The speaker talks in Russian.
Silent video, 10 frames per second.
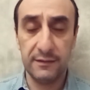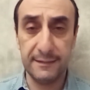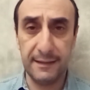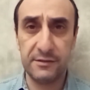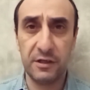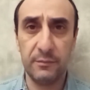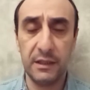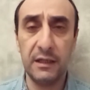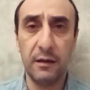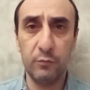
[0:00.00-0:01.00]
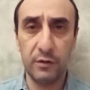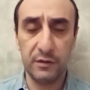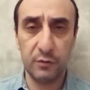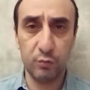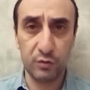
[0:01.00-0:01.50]
зачем и кому
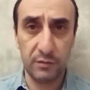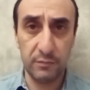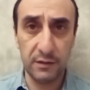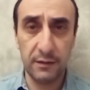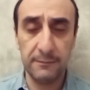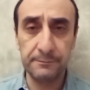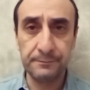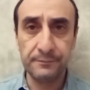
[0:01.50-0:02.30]
это нужно было,